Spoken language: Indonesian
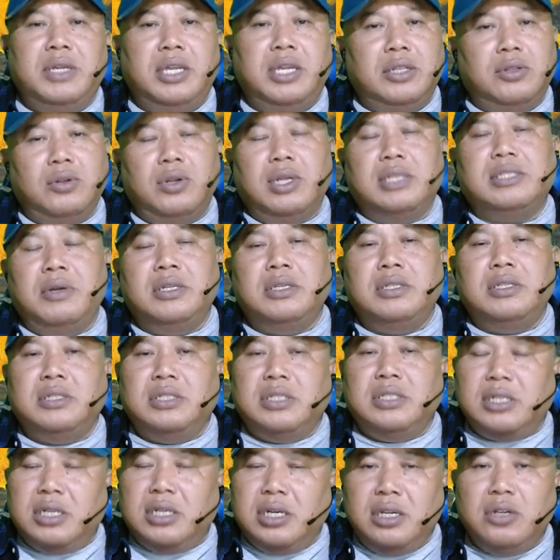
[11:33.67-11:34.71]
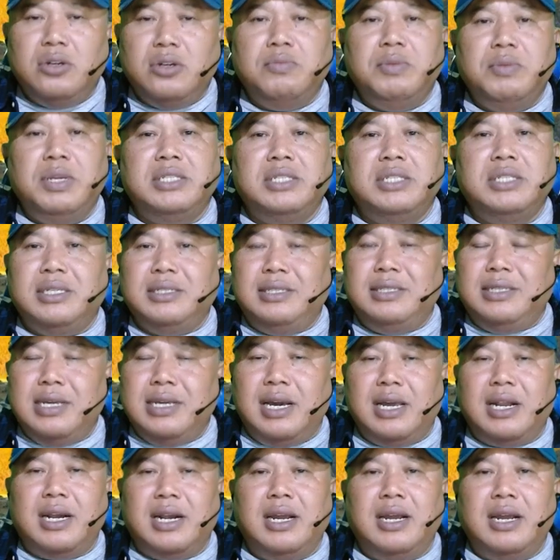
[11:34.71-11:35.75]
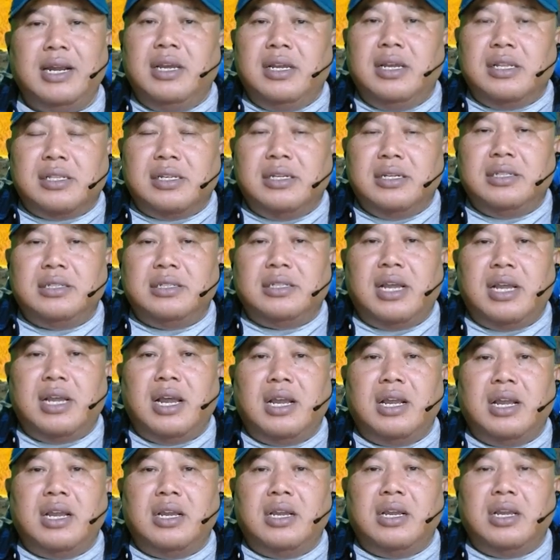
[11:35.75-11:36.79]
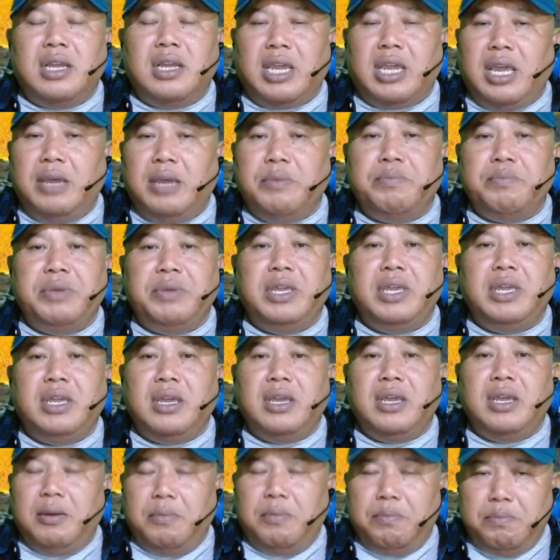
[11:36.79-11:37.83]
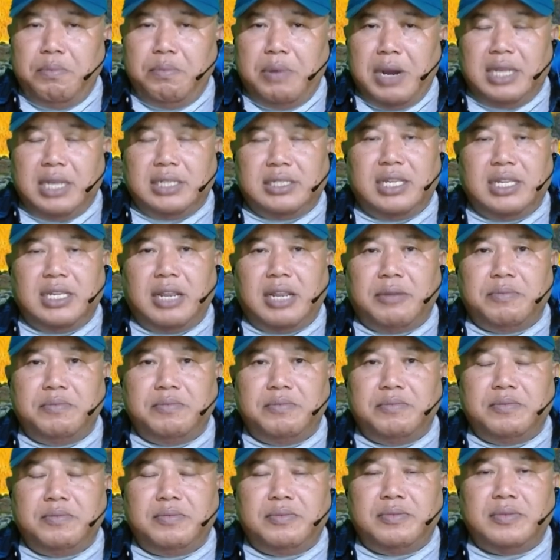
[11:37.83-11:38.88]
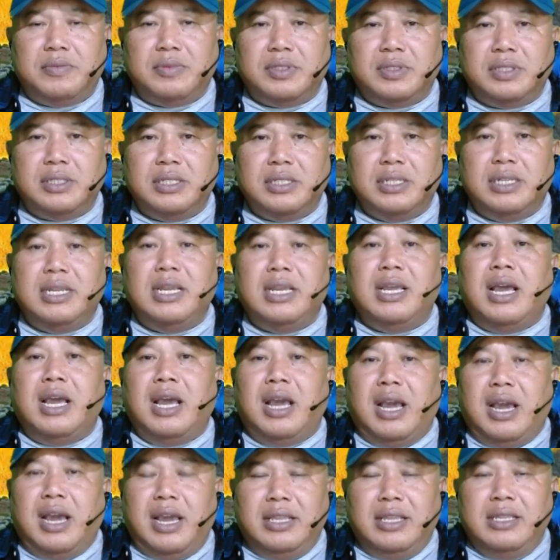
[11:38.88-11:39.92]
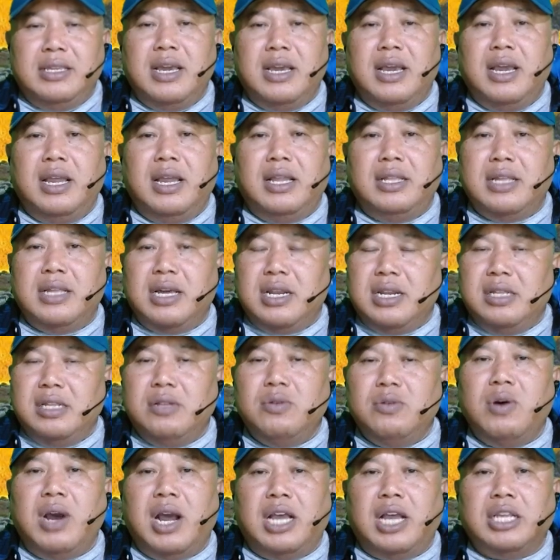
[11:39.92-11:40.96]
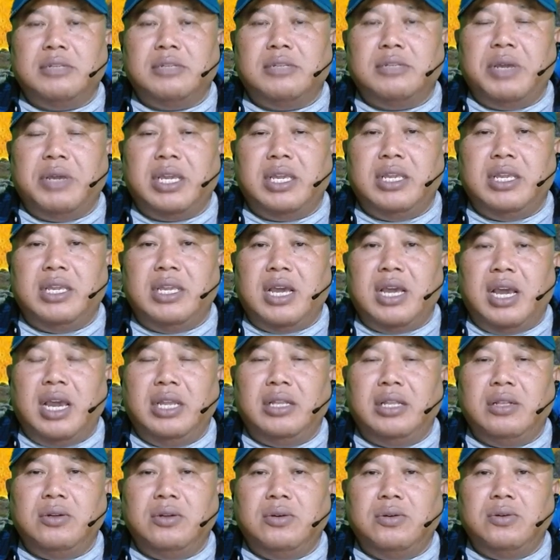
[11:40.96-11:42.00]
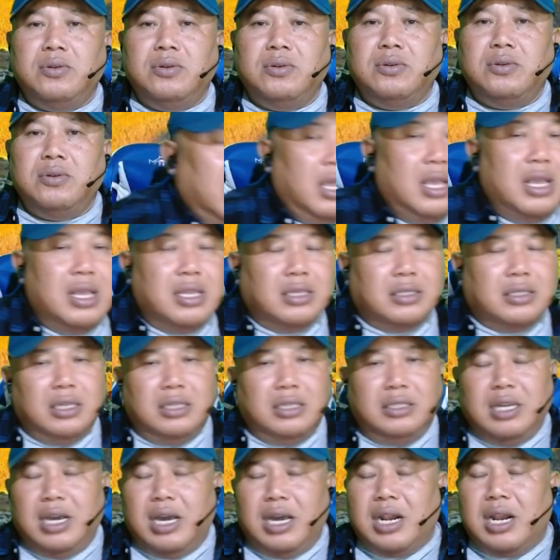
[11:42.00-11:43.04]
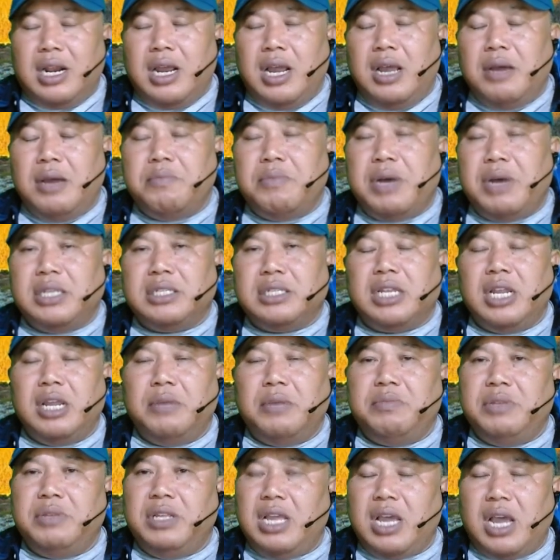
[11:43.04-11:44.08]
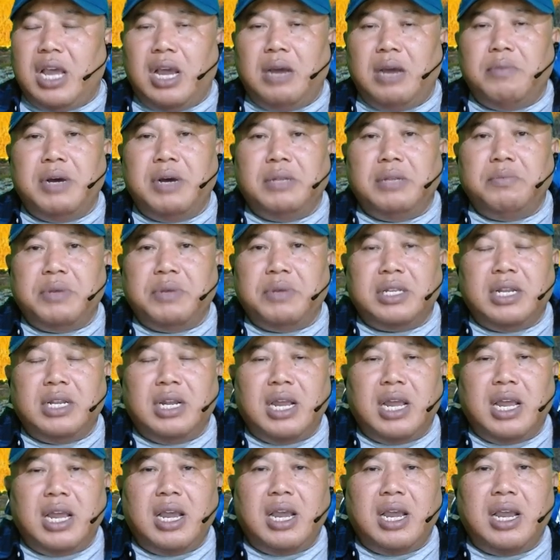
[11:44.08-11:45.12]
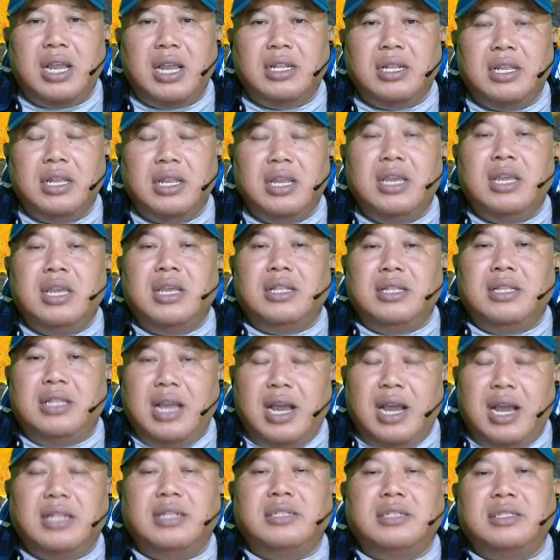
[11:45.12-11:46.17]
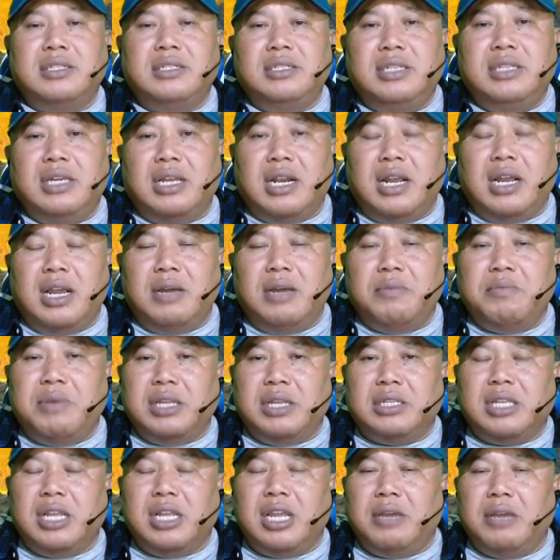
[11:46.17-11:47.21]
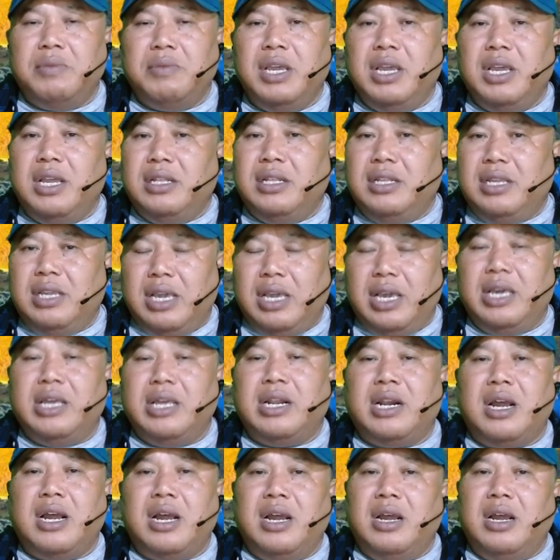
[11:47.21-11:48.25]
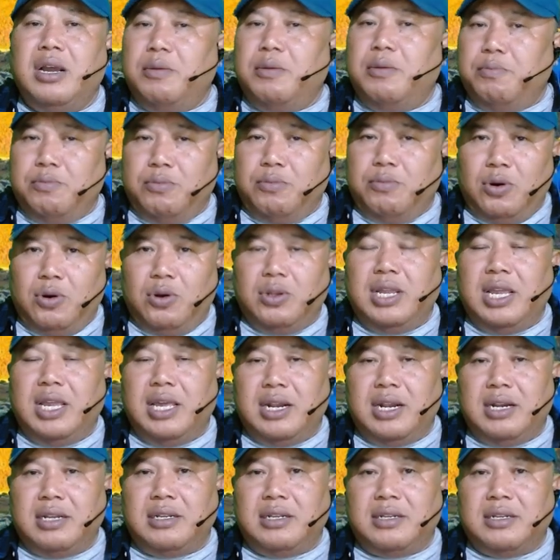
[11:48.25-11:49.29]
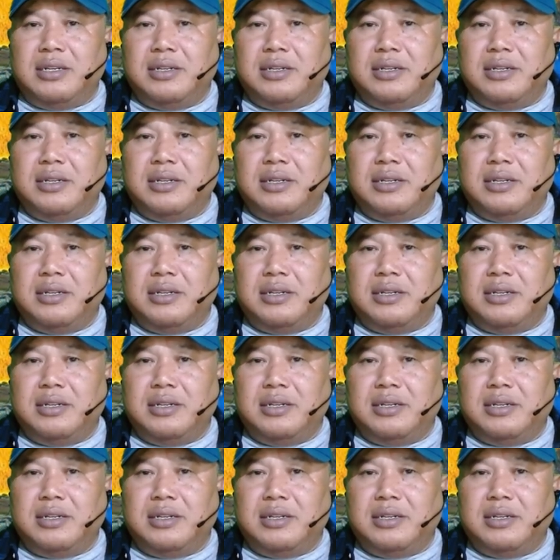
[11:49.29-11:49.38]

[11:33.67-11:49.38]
itulah sekelumit sejarah tentang camping basket. Hanya dari dua aspek yaitu sejarah basket di abad pertengahan dan sejarah basket di era modern.